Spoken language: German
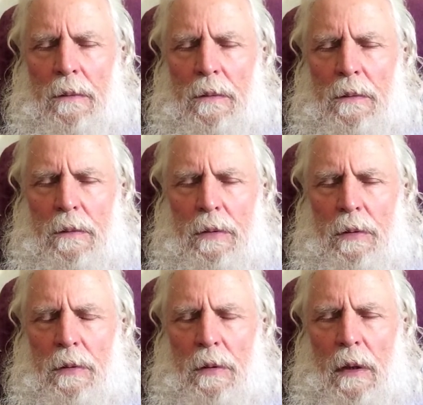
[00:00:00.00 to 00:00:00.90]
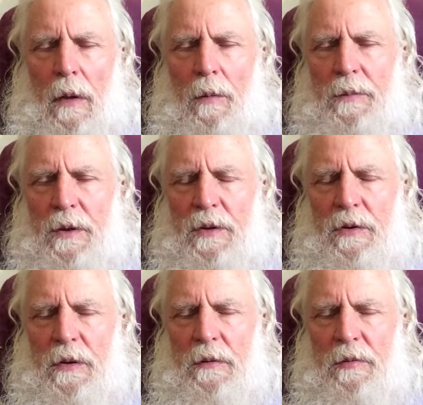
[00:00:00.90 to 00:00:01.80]
und glauben, dass
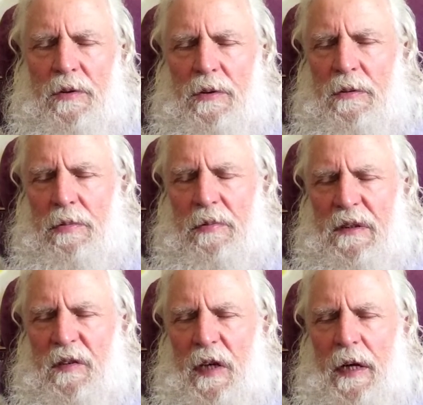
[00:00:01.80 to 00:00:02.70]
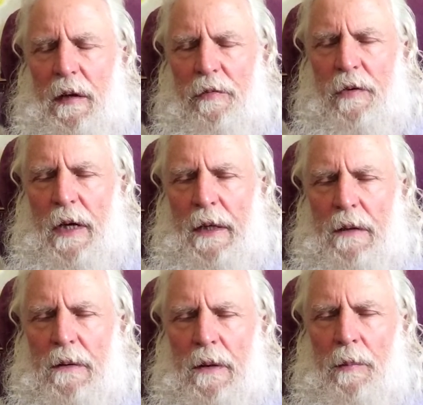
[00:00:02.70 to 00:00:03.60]
so etwas wie Seele
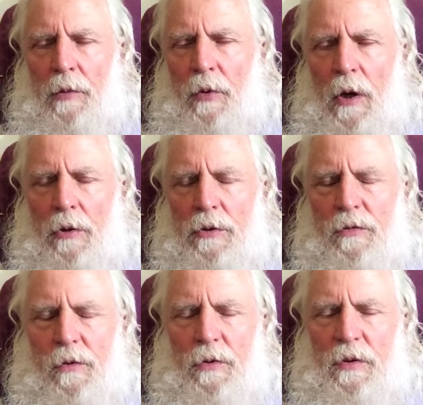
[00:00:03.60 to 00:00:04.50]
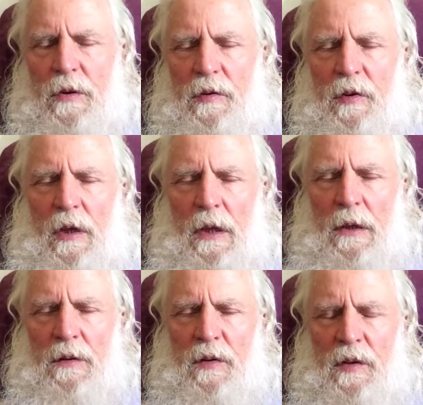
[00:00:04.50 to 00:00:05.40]
vielleicht eben nur Ausfluss des
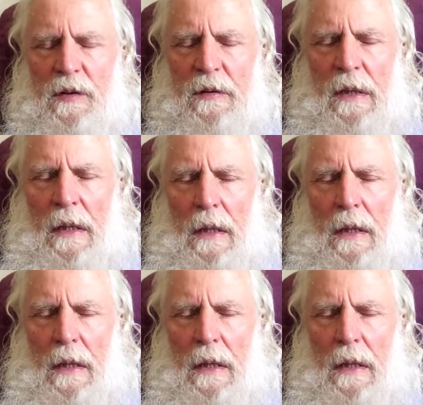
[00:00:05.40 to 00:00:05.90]
Gehirns ist,